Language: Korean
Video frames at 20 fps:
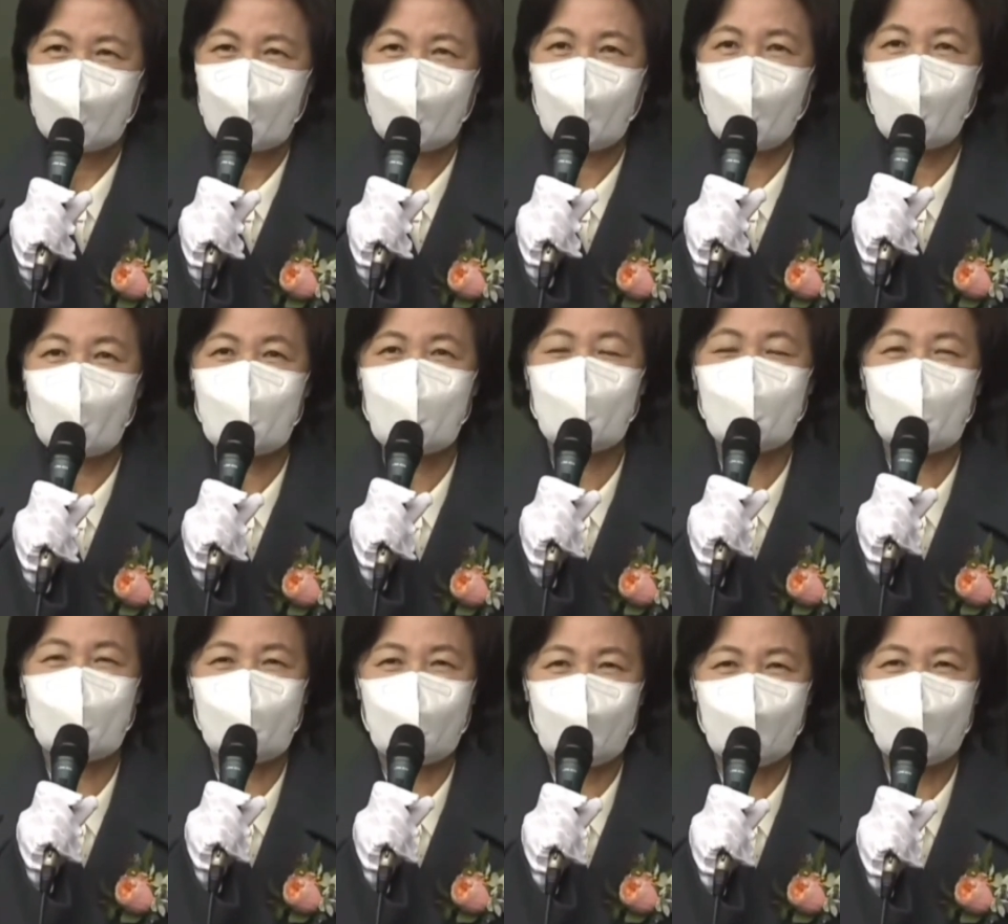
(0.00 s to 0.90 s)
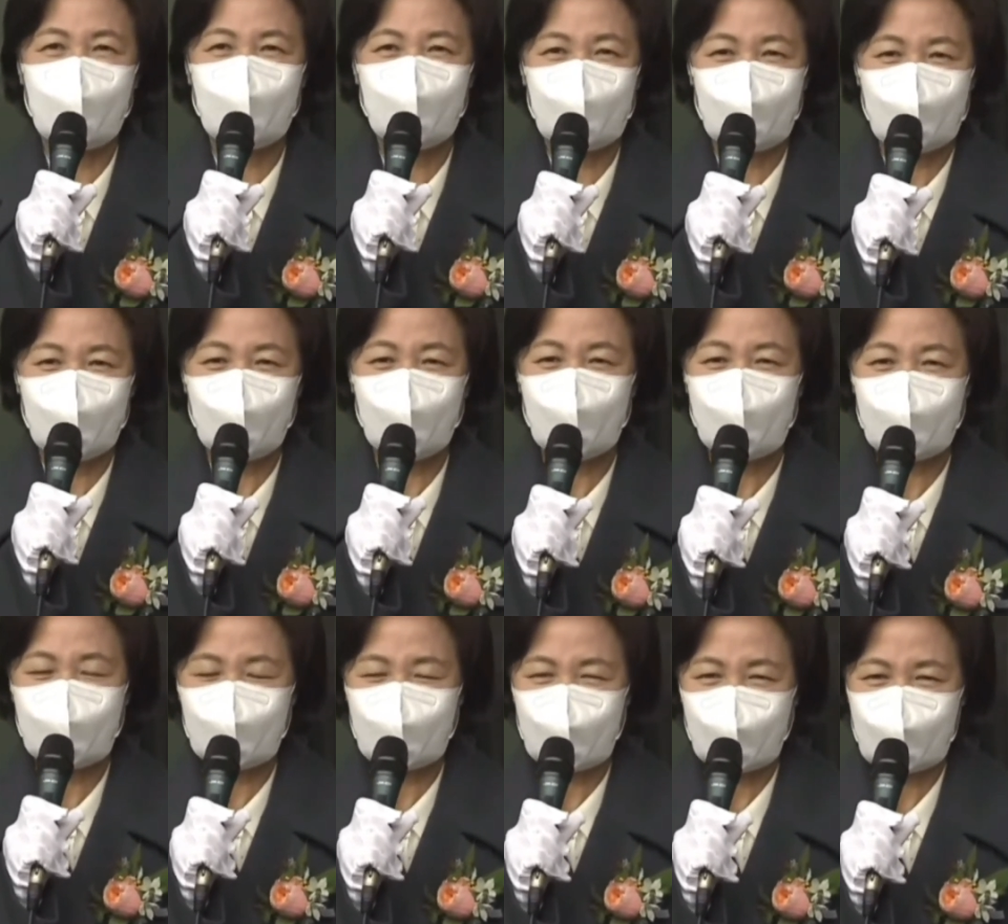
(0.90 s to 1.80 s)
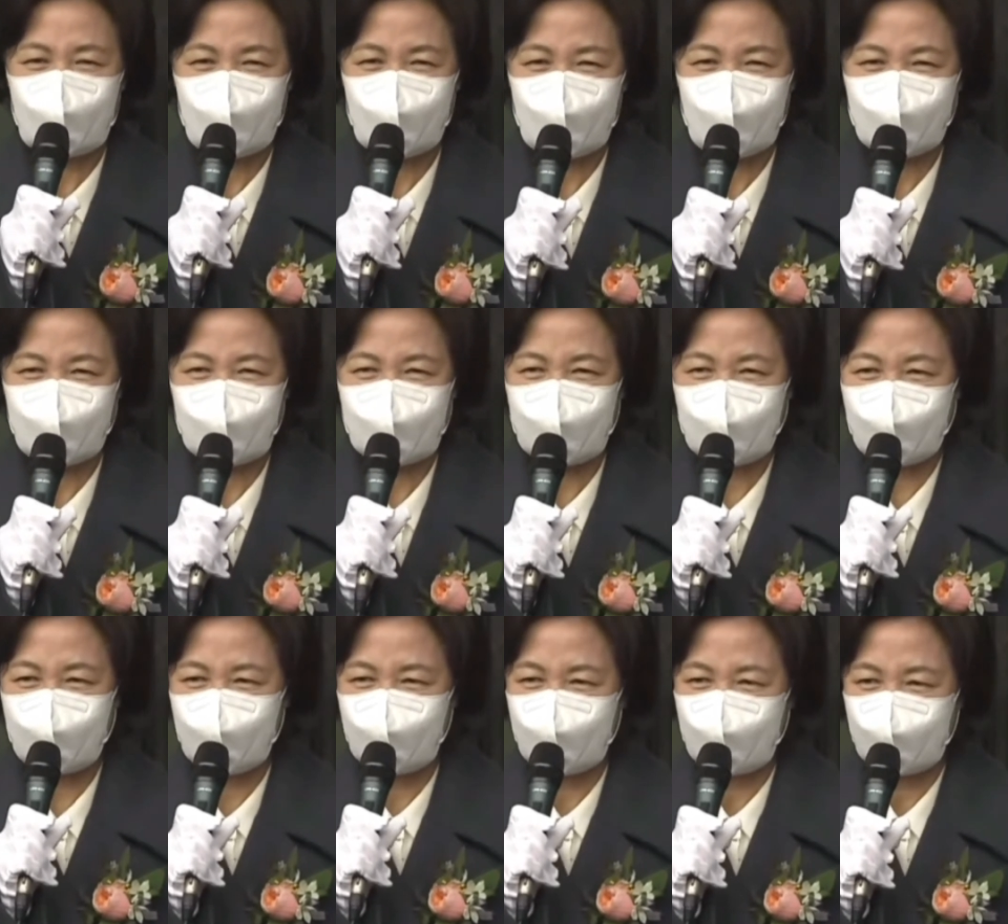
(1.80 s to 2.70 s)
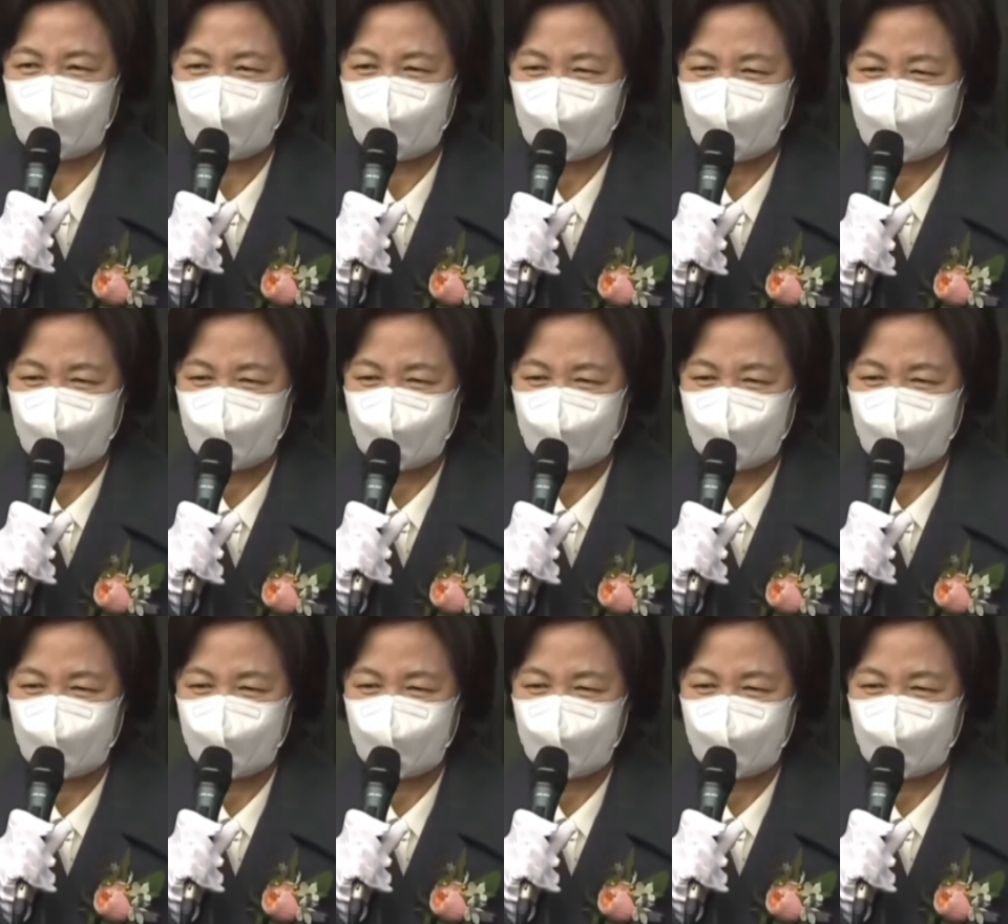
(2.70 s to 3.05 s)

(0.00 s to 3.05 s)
이 걱정의 날밤을 보내기도 했었습니다.